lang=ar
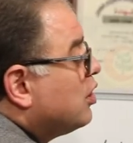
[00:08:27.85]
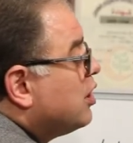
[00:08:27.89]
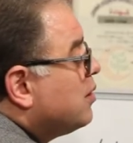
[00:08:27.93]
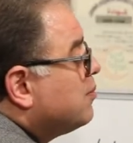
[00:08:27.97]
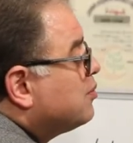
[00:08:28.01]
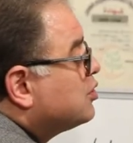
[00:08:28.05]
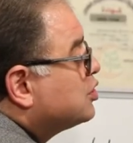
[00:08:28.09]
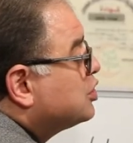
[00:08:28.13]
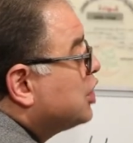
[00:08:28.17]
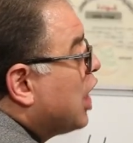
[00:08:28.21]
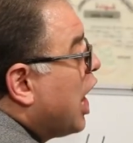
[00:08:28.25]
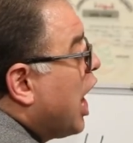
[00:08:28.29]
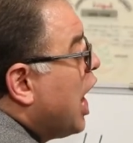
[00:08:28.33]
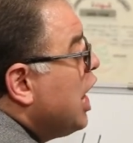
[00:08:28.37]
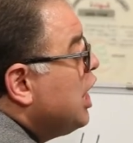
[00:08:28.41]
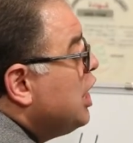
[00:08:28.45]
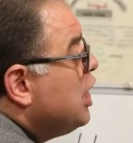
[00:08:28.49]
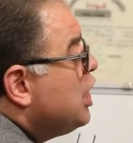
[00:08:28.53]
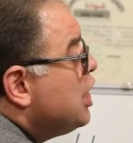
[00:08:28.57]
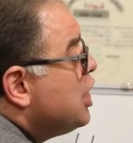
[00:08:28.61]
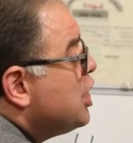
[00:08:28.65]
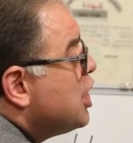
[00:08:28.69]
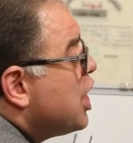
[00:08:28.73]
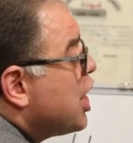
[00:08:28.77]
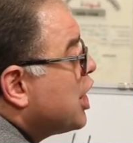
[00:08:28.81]
ليبرسي
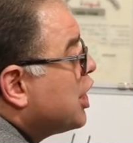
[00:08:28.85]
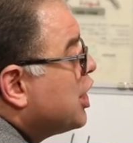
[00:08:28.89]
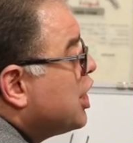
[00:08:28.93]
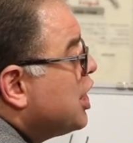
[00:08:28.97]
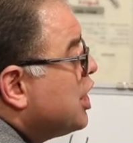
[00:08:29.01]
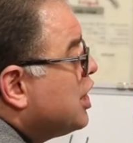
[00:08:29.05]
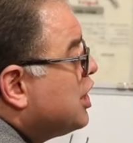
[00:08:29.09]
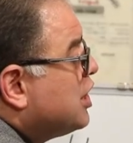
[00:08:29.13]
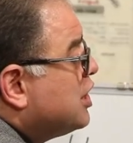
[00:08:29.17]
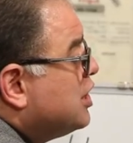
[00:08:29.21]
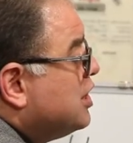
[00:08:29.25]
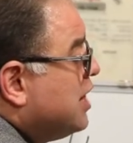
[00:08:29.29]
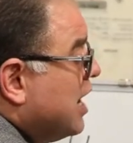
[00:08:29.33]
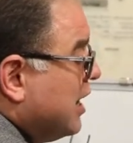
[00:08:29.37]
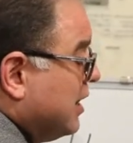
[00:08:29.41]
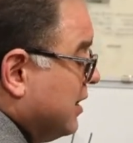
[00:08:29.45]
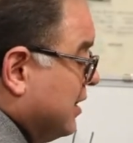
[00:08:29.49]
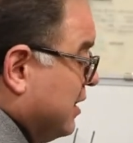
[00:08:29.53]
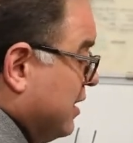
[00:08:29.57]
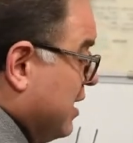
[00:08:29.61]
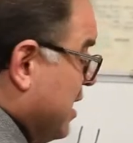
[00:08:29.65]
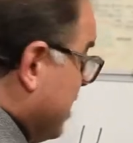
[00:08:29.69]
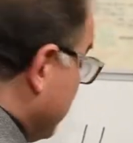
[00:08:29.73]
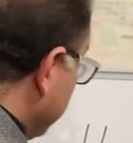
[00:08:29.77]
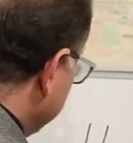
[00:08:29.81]
عاليه
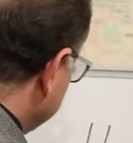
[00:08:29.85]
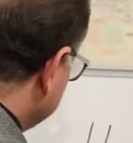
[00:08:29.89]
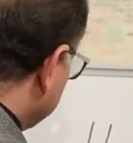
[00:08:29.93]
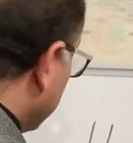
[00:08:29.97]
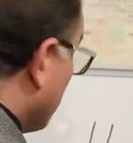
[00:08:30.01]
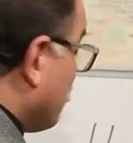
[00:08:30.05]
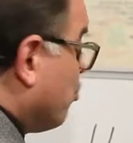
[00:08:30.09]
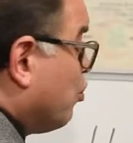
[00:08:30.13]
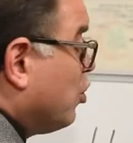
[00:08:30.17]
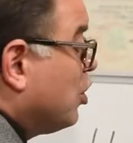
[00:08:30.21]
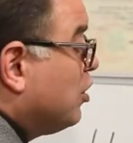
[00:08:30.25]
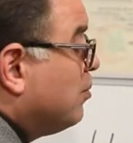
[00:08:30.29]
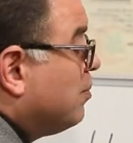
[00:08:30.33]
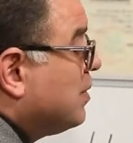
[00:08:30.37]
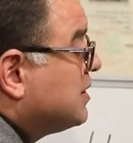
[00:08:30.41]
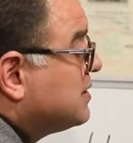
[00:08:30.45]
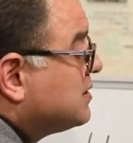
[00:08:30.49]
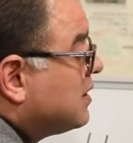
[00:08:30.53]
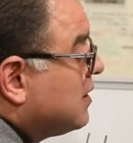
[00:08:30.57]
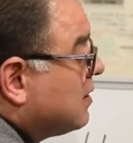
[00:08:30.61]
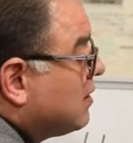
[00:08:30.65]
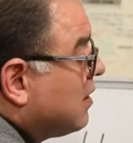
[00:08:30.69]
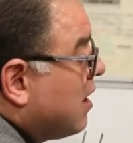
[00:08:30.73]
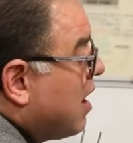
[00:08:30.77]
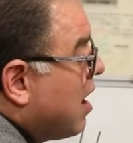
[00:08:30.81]
جدا طب
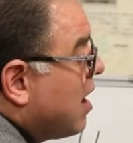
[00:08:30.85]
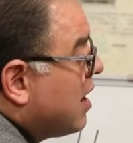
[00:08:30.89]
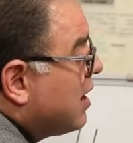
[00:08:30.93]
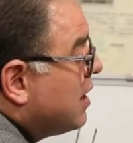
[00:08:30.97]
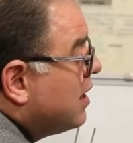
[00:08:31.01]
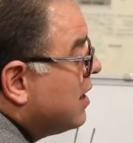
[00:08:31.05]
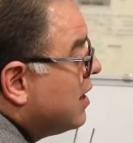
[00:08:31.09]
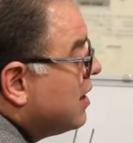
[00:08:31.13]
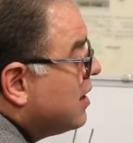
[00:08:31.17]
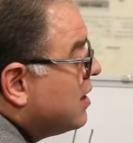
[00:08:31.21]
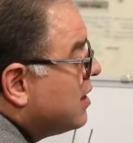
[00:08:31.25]
والبصلاي